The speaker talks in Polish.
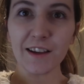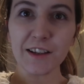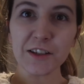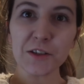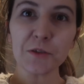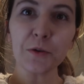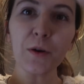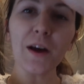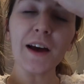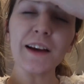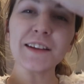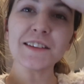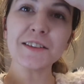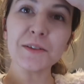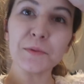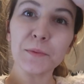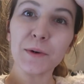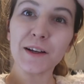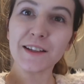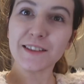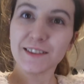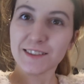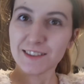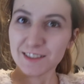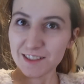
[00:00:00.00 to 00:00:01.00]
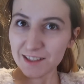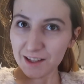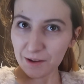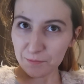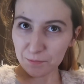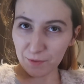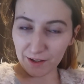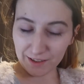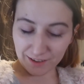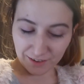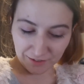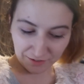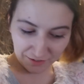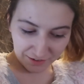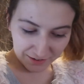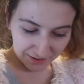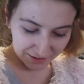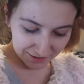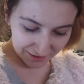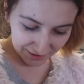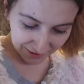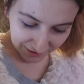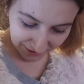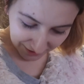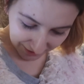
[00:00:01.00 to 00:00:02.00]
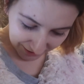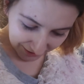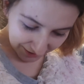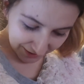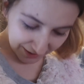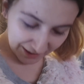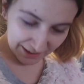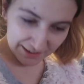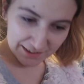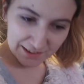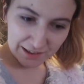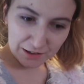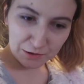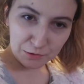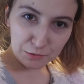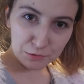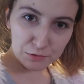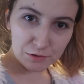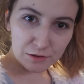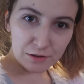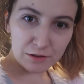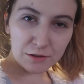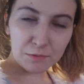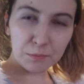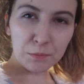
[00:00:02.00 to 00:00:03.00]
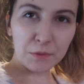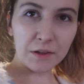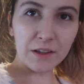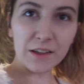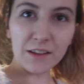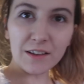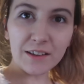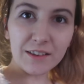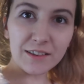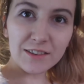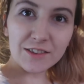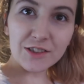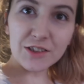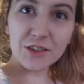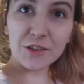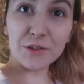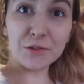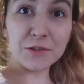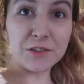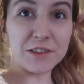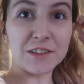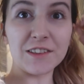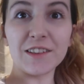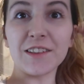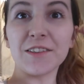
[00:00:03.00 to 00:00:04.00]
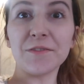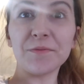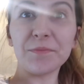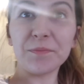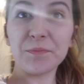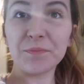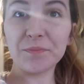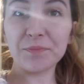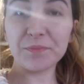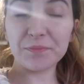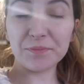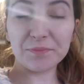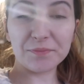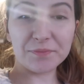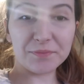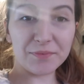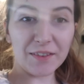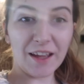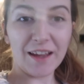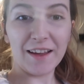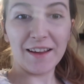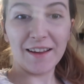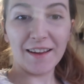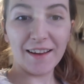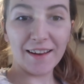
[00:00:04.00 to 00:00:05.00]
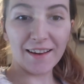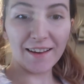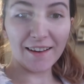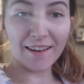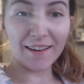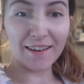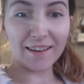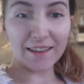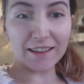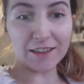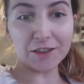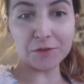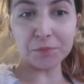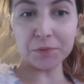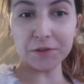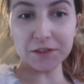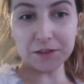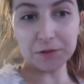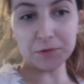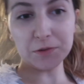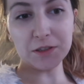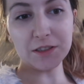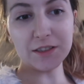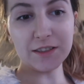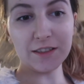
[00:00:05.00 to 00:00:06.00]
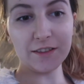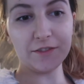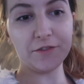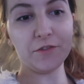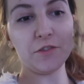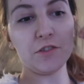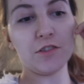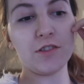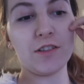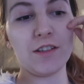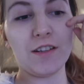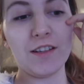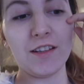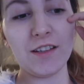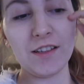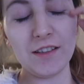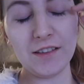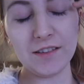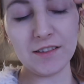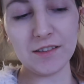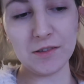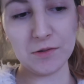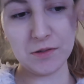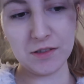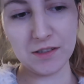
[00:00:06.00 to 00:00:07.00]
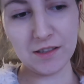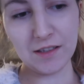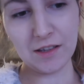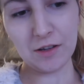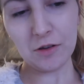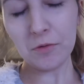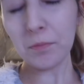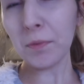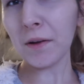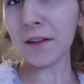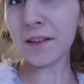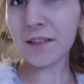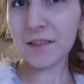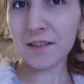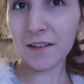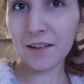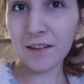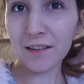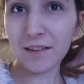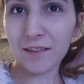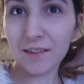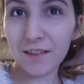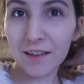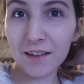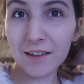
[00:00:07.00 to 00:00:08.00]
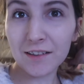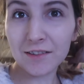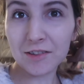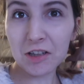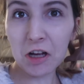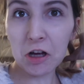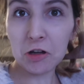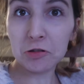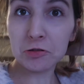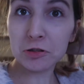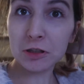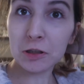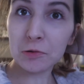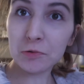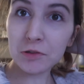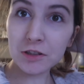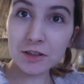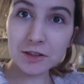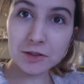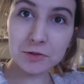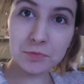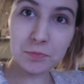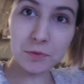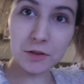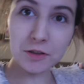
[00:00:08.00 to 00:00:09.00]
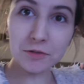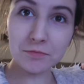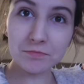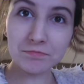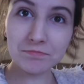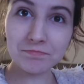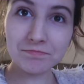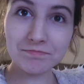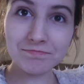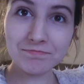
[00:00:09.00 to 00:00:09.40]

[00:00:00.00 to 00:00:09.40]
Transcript: I słuchajcie, bo ja zaczynam martwić. Jacek już śpi 3 godziny i śpi cały czas na dworze i cały czas na niego patrzę, a on cały czas śpi.